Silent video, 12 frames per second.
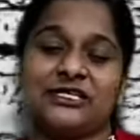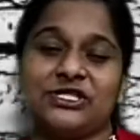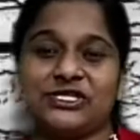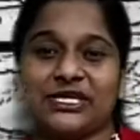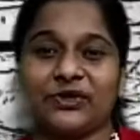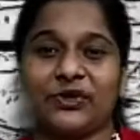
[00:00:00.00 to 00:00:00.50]

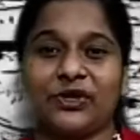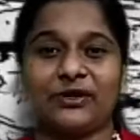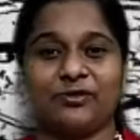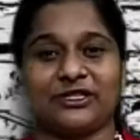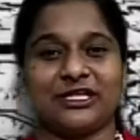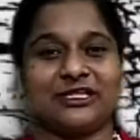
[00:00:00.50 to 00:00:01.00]
টিচার হয়
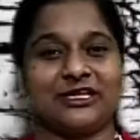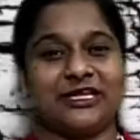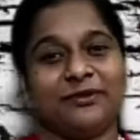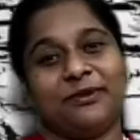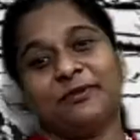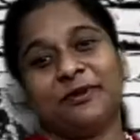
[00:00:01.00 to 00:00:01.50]
এবং তাদেরকে
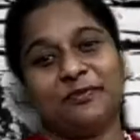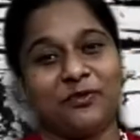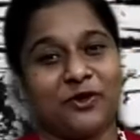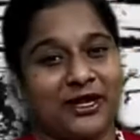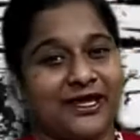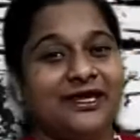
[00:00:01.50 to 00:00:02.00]
এভাবে
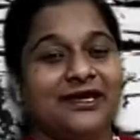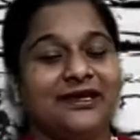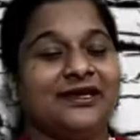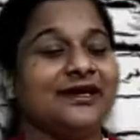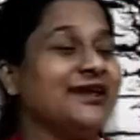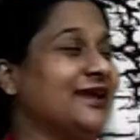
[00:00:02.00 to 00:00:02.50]
পড়ায়
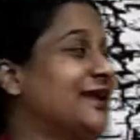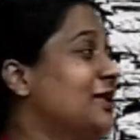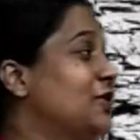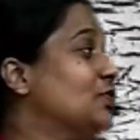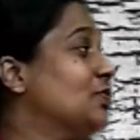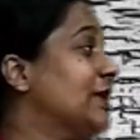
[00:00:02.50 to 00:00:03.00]
হ্যাঁ
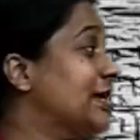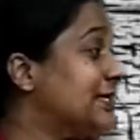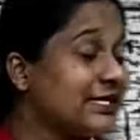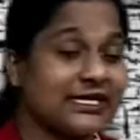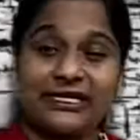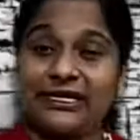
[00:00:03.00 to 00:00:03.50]
তো
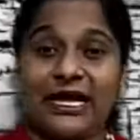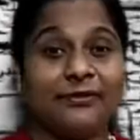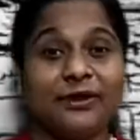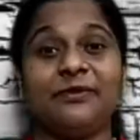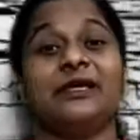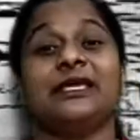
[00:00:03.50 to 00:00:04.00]
এটা
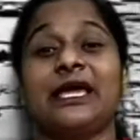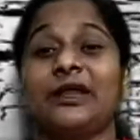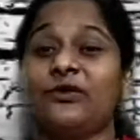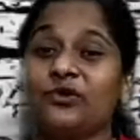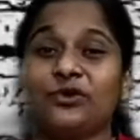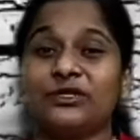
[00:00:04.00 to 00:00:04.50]
আমার মেয়ে কেন
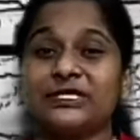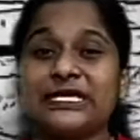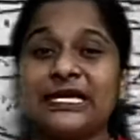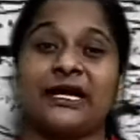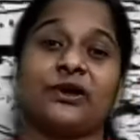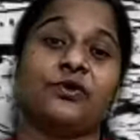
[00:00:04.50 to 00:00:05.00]
করছে
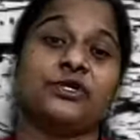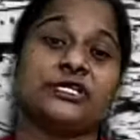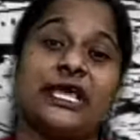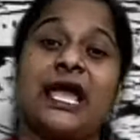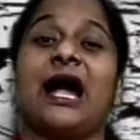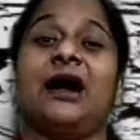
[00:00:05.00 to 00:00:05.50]
কারণ
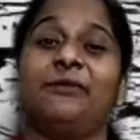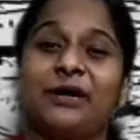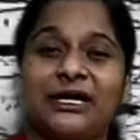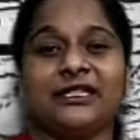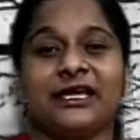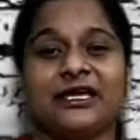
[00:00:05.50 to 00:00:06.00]
সে
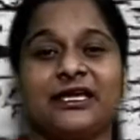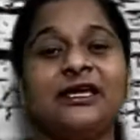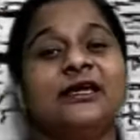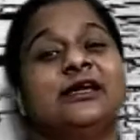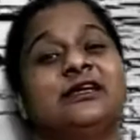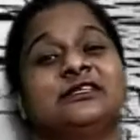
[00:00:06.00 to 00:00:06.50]
আমাকে দেখে
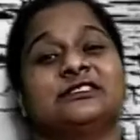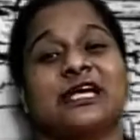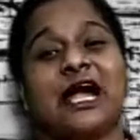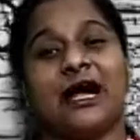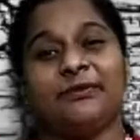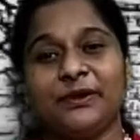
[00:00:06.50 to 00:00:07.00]
যে
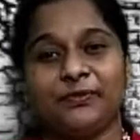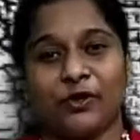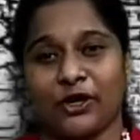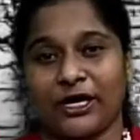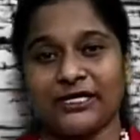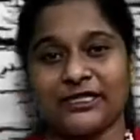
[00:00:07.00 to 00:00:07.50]
আমি
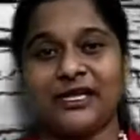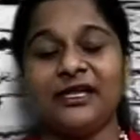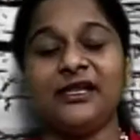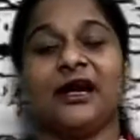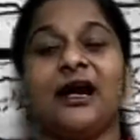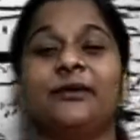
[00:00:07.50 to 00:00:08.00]
পড়াই তাই
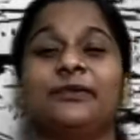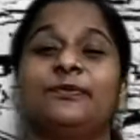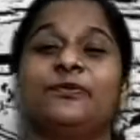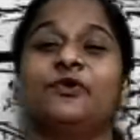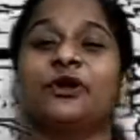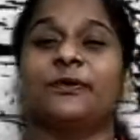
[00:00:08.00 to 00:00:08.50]
না আমি
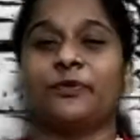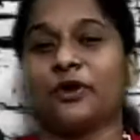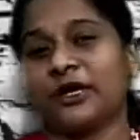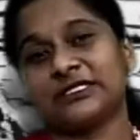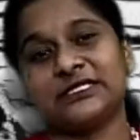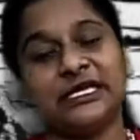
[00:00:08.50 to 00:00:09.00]
বোর্ডে
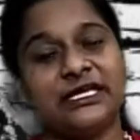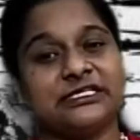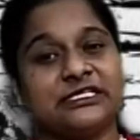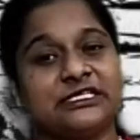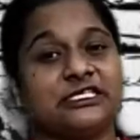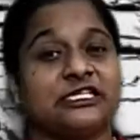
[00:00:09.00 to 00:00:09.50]
পড়াচ্ছি এই
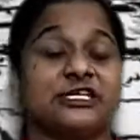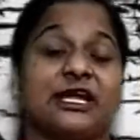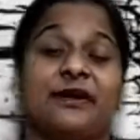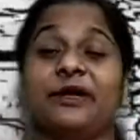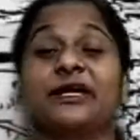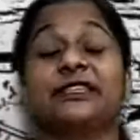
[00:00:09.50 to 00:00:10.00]
জিনিসটা সে
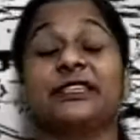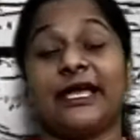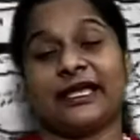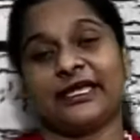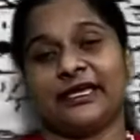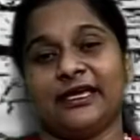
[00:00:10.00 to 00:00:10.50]
আমাকে
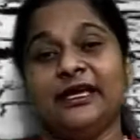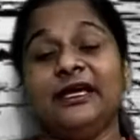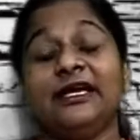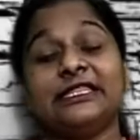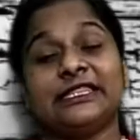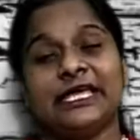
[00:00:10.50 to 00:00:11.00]
দেখে
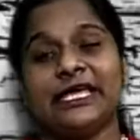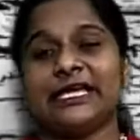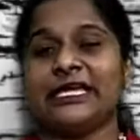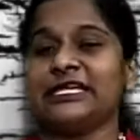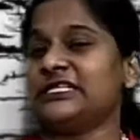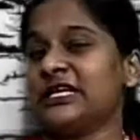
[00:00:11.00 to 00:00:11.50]

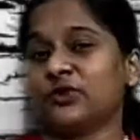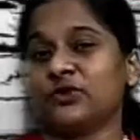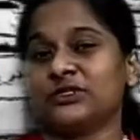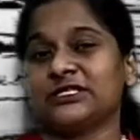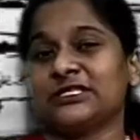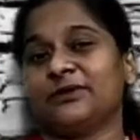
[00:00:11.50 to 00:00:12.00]
দেখে সে
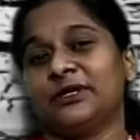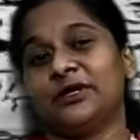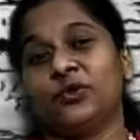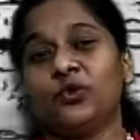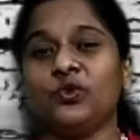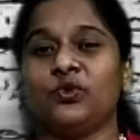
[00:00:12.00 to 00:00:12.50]
করছে তার মানে
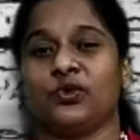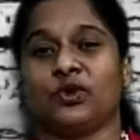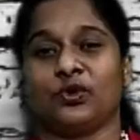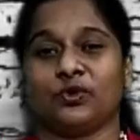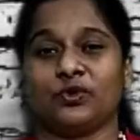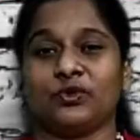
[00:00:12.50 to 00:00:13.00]
অনুকরণ